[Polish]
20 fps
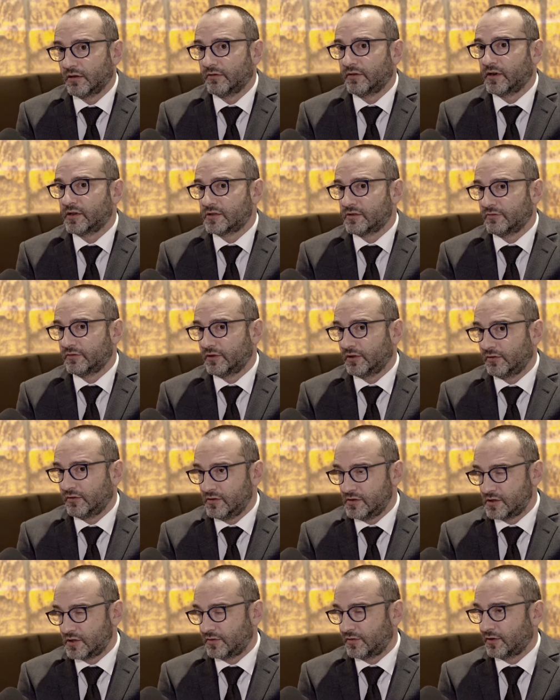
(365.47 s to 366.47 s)
Ja wracam w tej
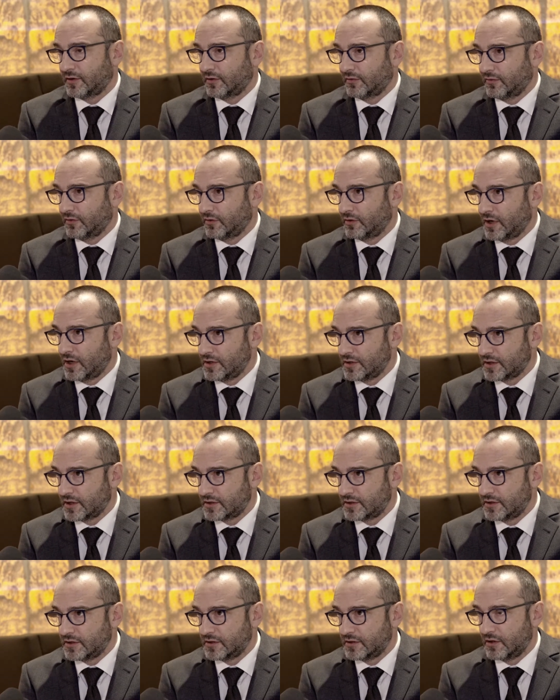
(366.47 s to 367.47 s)
chwili ze Światowej
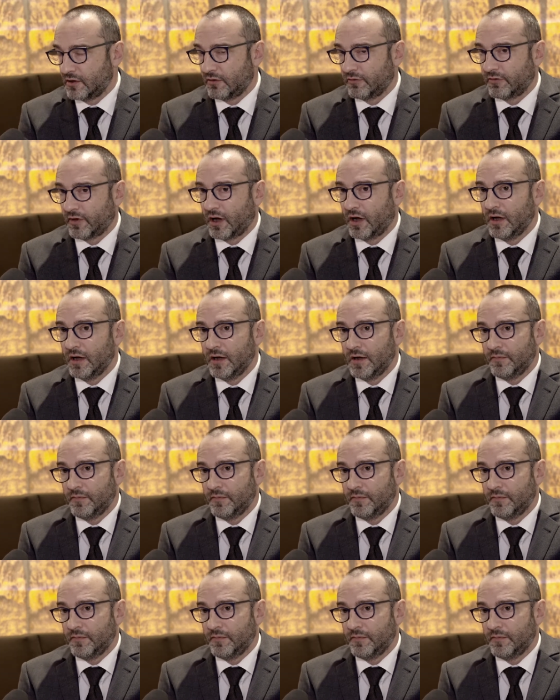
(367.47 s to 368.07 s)
Organizacji Zdrowia.